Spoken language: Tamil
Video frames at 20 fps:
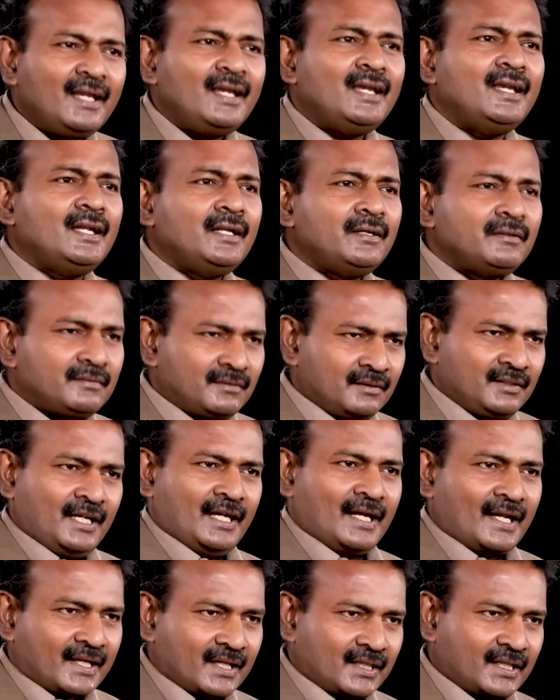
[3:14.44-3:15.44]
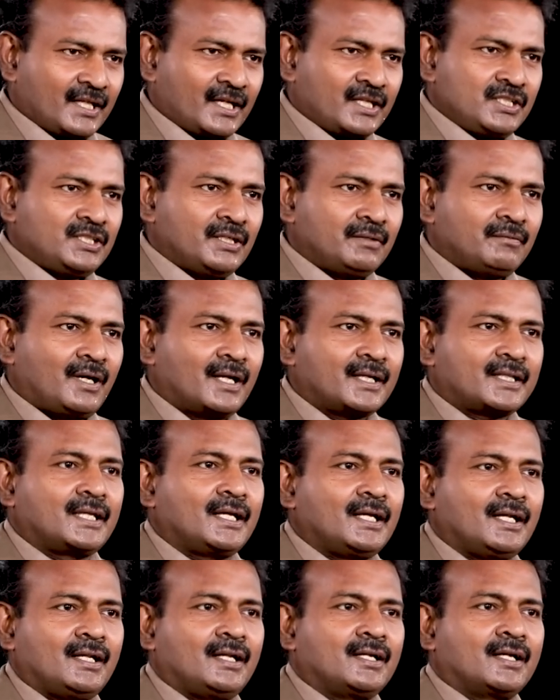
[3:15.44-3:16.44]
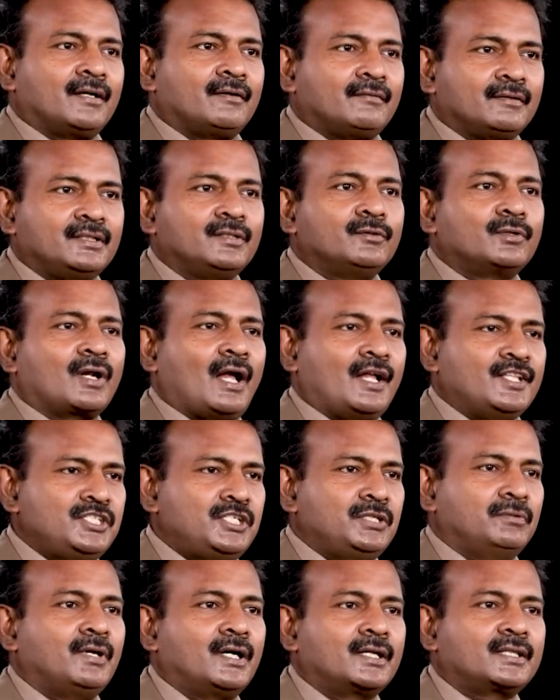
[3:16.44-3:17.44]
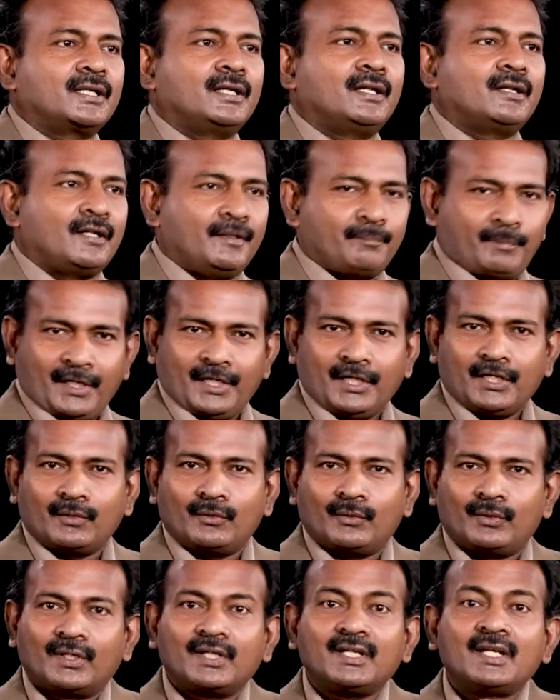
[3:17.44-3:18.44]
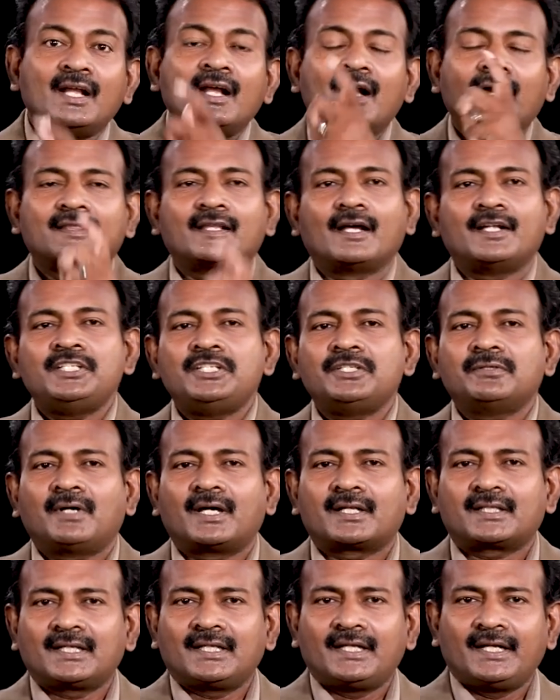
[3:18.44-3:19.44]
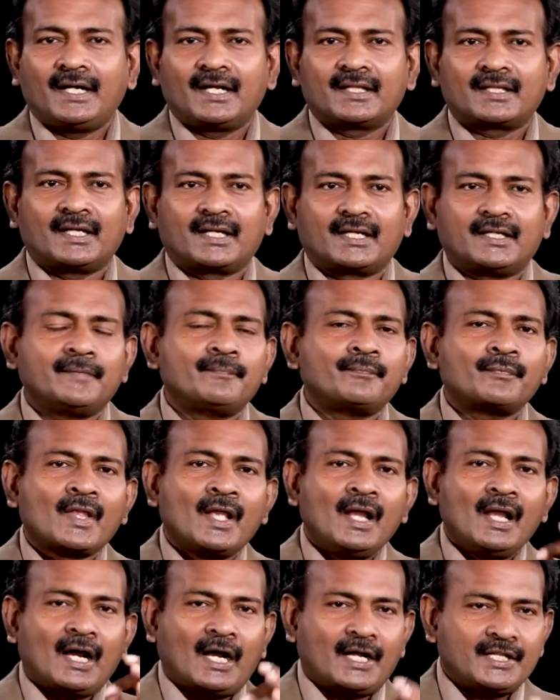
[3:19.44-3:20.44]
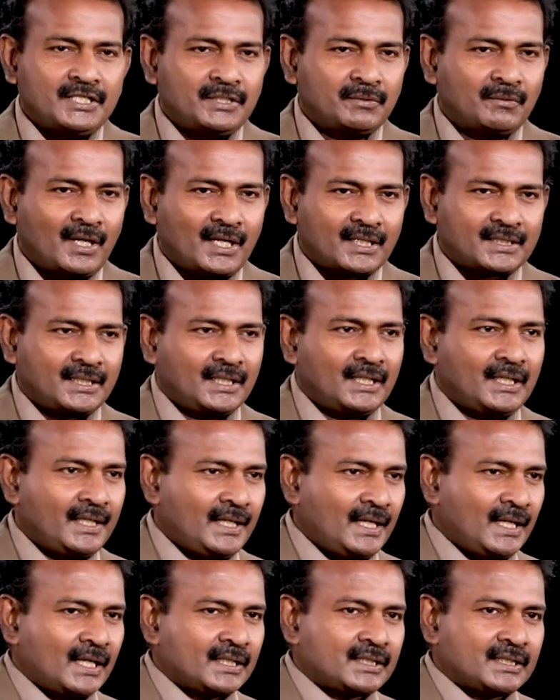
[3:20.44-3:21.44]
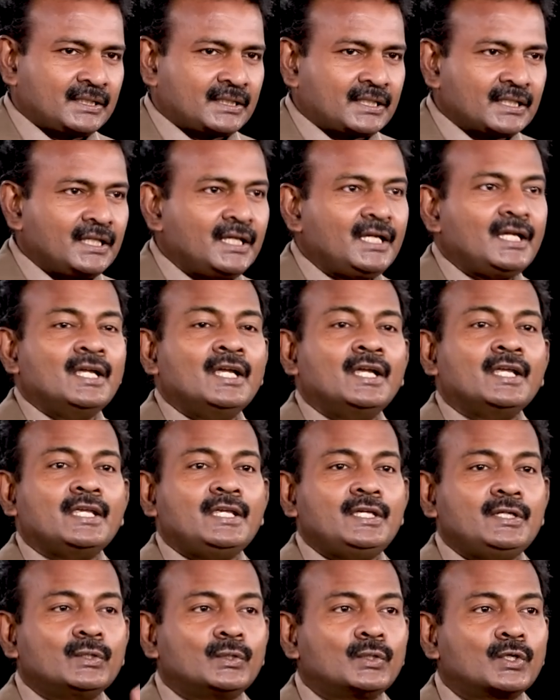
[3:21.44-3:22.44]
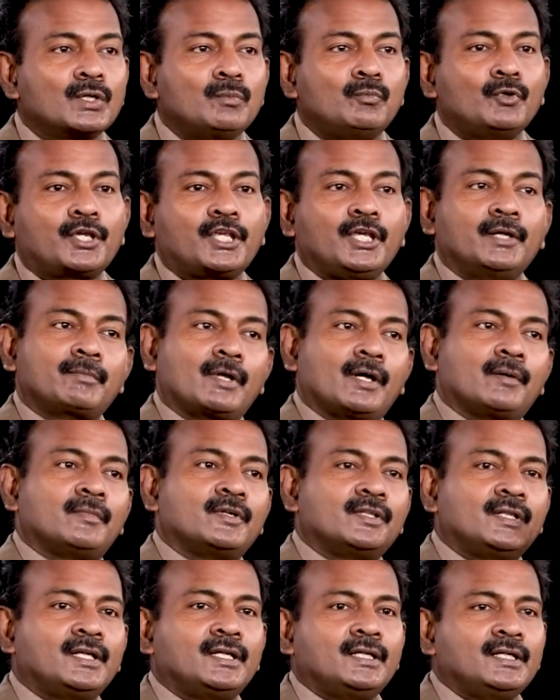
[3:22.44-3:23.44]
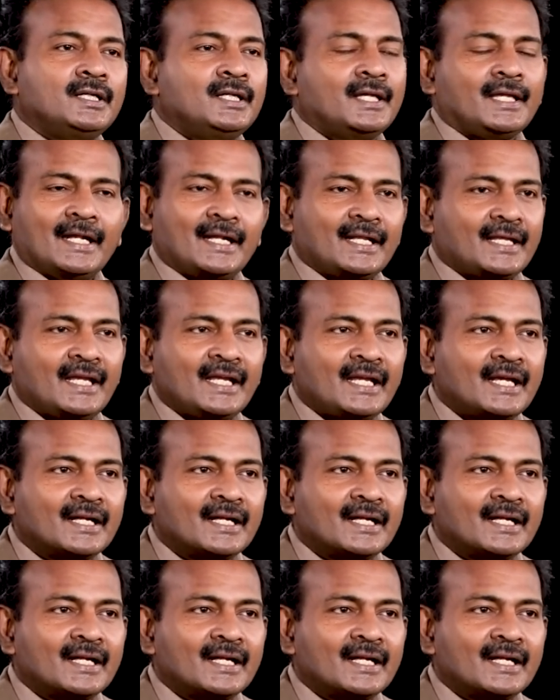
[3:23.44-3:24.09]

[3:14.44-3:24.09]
டெய்லி எனக்கு தெரிஞ்ச வார்த்தைகள்லாம் நான் வந்து ஒரு அஞ்சு வார்த்தைகளை நான் படிக்கணும்ன்ட்டு அந்த அஞ்சு வார்த்தைகளை எடுத்தேங்க அஞ்சு வார்த்தைகளை எடுத்துட்டு இதோட முக்கியம் நான் வந்து எனக்கு